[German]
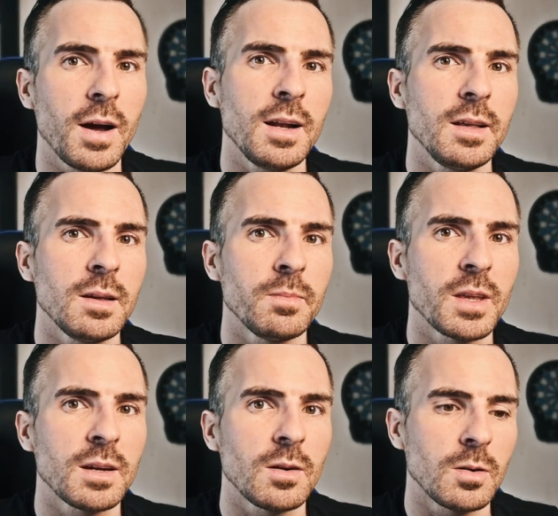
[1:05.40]
weil eben
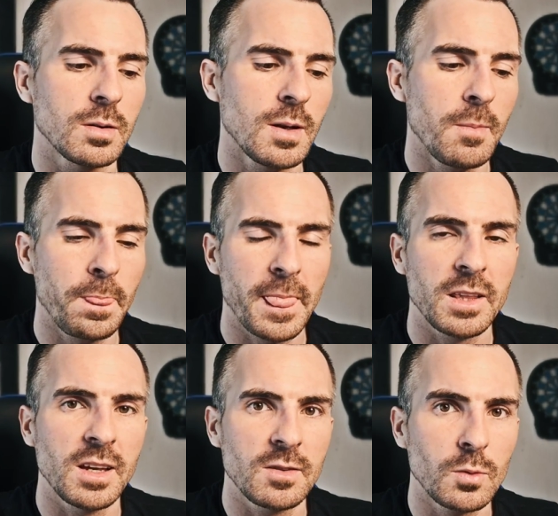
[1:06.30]
dann auch
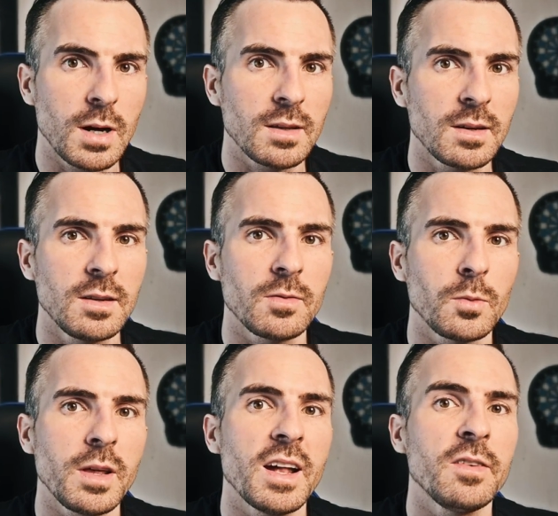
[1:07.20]
der Zucker drin ist,
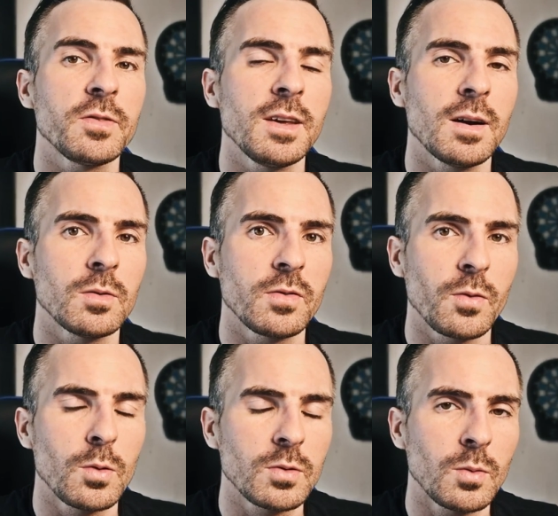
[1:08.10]
wo die Hälfte ja aus
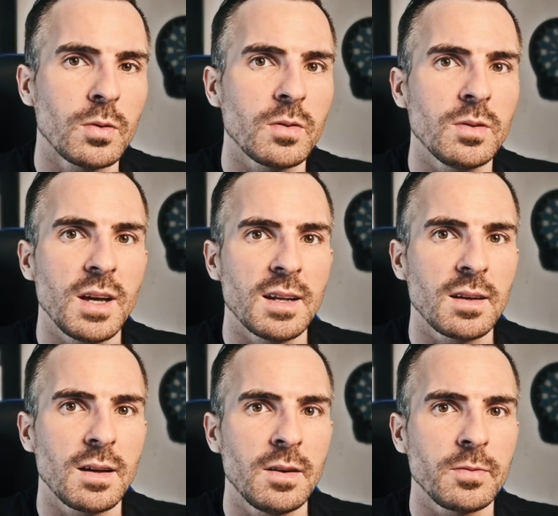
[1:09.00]
Fructose und die
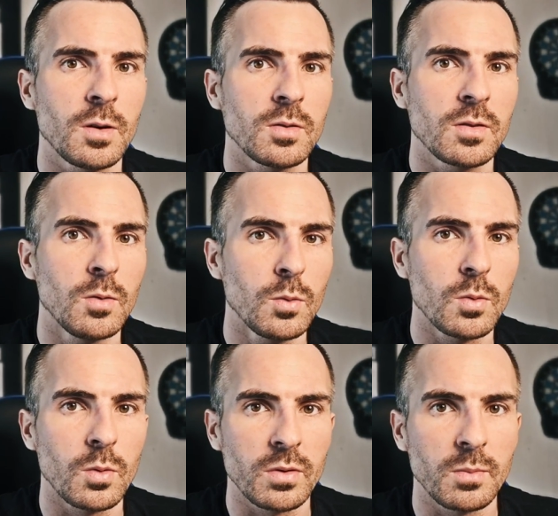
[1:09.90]
andere Hälfte aus
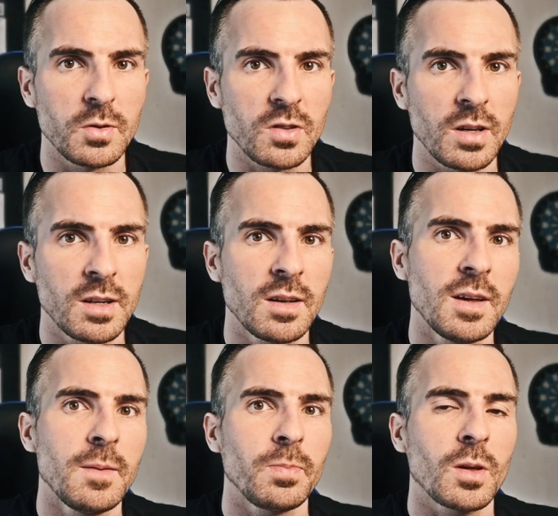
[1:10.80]
Glucose besteht.
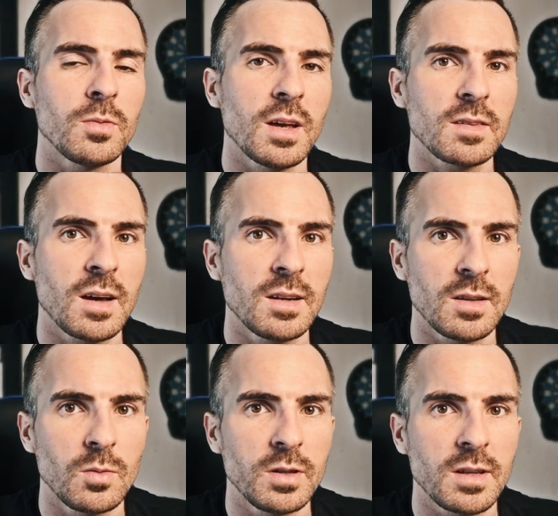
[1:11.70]
Und das kann
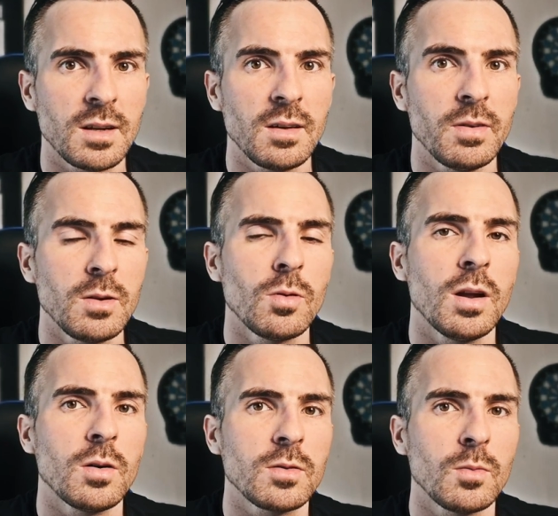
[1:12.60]
natürlich dann eventuell
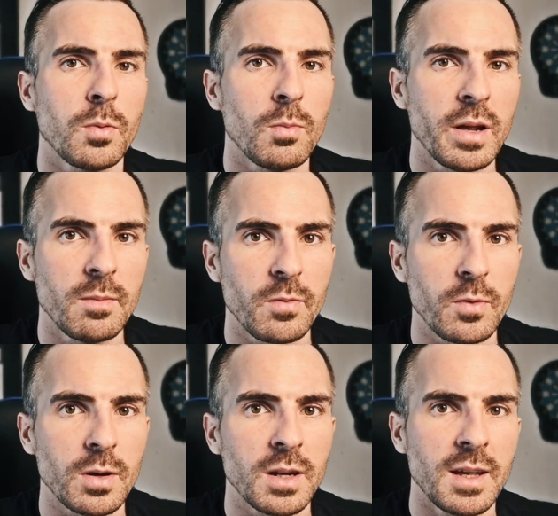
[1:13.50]
auch zu Problemen
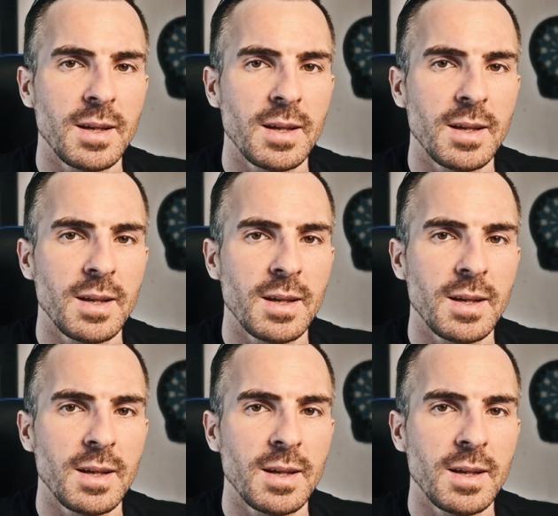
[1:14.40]
führen.